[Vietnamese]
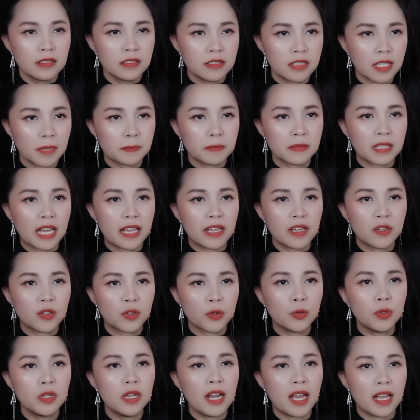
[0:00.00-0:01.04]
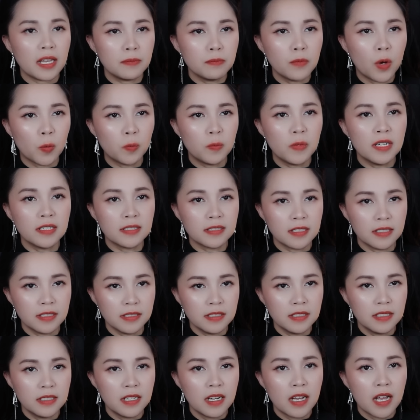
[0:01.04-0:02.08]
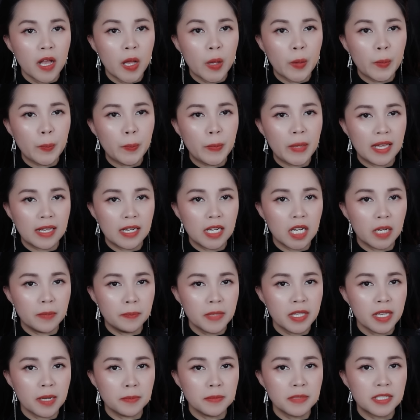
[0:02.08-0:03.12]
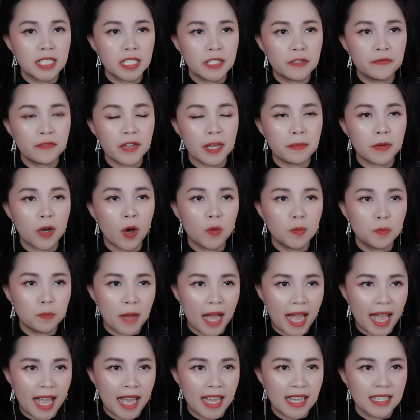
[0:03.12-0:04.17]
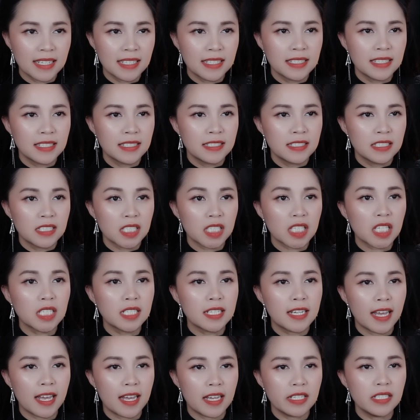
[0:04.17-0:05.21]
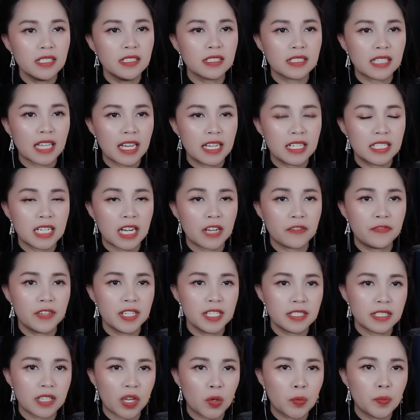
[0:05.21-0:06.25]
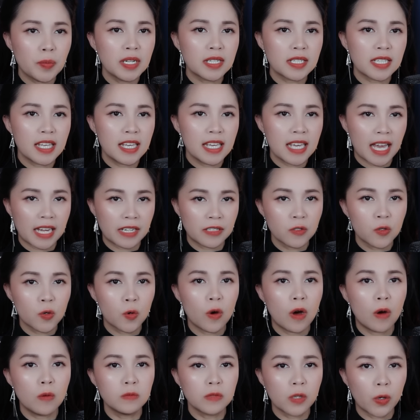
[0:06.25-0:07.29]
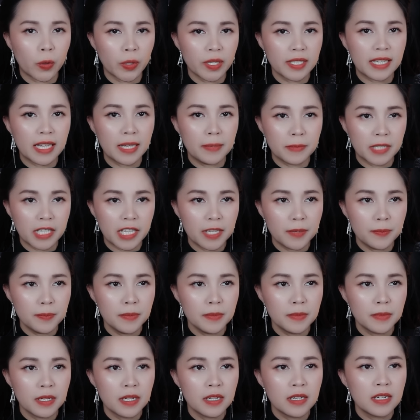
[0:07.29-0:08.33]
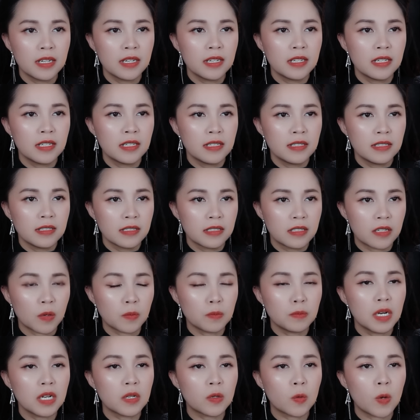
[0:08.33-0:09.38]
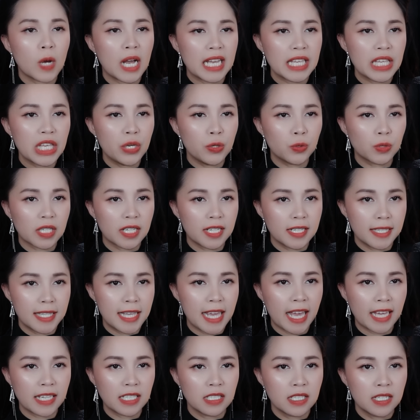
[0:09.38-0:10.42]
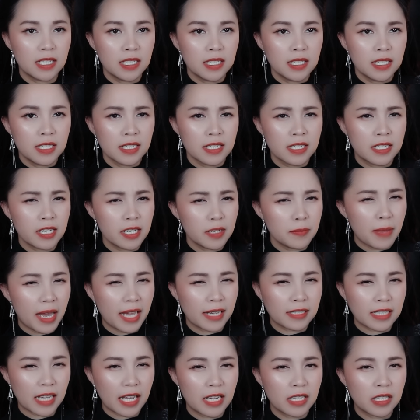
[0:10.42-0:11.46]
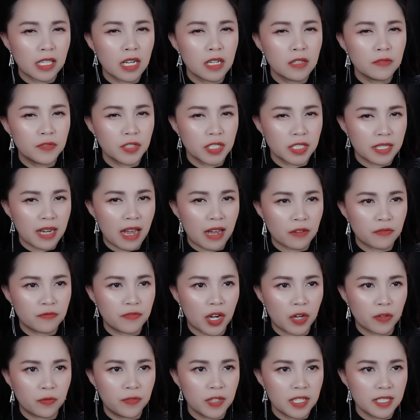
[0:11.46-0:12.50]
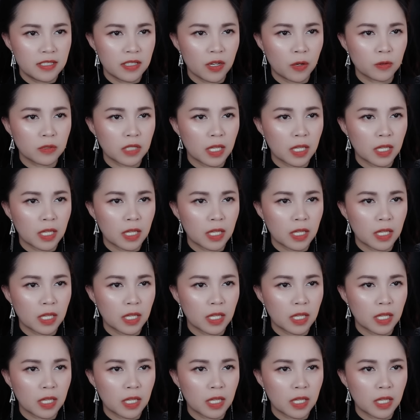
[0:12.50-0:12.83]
Chắp tay cúi lại một lần nữa, miệng lẩm nhẩm xin phép ông bà. Tân khẽ đưa tay ra phía sau bức di ảnh của ông nội tìm kiếm. Không mất quá nhiều thời gian, khi bàn tay Tân vừa đặt vào phía sau